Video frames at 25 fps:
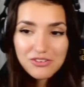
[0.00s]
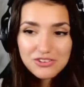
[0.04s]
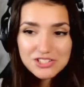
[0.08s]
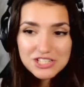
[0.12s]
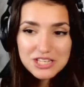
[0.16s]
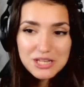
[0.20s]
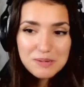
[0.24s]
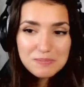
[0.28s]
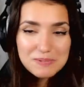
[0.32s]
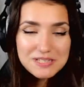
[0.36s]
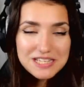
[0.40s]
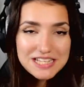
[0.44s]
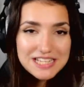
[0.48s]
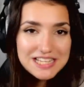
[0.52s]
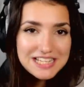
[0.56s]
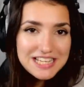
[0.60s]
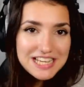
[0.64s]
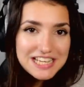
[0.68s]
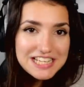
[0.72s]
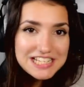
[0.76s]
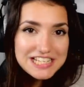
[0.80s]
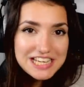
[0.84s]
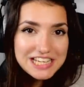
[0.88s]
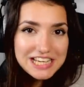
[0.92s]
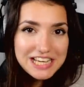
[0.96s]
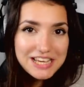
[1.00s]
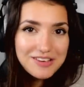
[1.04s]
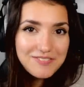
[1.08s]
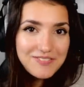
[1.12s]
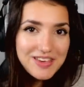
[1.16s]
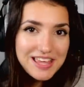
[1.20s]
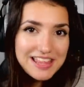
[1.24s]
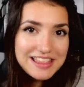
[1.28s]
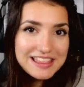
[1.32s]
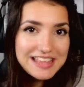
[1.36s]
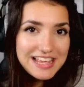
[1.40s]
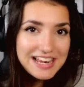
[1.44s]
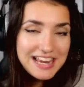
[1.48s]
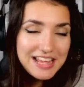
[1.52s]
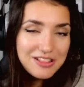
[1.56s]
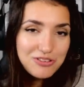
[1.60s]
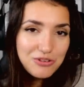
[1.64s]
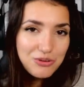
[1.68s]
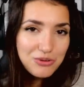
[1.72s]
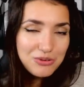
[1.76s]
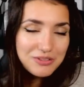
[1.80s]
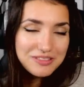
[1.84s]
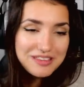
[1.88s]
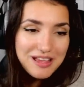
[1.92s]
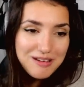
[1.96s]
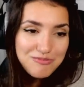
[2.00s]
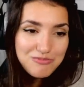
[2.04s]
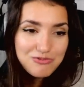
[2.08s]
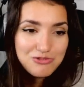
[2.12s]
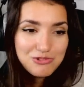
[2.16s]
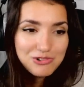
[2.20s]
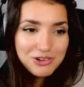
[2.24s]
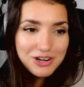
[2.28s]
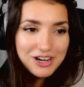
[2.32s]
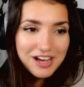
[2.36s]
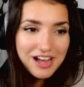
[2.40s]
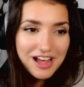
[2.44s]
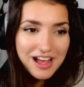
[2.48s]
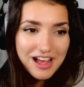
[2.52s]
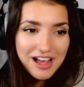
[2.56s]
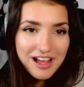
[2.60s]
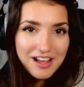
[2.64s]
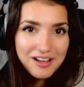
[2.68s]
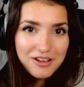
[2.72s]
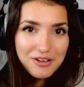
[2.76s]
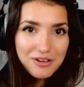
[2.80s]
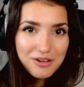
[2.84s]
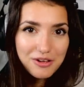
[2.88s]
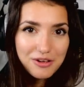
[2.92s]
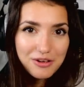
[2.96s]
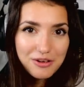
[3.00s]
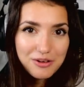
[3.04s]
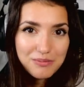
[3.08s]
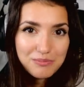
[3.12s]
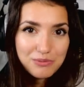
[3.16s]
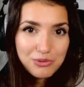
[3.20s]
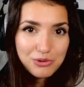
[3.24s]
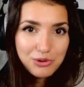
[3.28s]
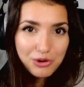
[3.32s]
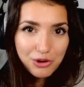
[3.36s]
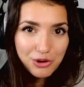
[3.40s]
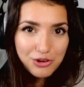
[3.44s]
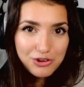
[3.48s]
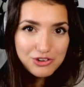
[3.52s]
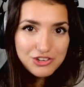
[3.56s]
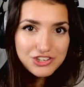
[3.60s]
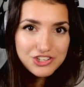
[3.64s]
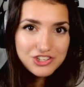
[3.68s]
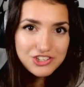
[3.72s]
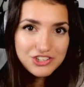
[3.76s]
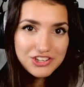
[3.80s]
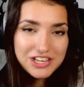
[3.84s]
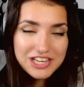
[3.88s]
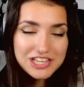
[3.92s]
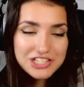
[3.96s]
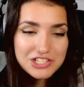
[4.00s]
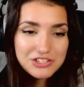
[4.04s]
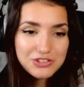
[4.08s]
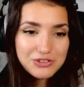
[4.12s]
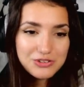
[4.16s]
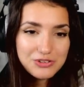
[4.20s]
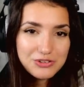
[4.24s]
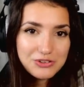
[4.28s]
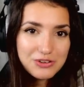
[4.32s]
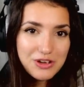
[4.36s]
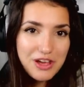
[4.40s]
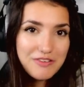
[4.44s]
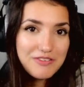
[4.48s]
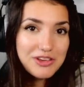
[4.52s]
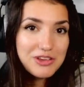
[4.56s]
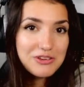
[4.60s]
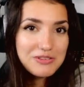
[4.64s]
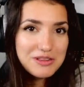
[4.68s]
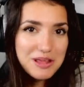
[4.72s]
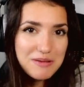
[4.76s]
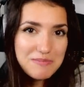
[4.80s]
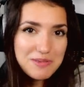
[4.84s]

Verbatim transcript: Quand j'étais petite, j'écrivais des lettres d'amour à euh, mon crush et je avec une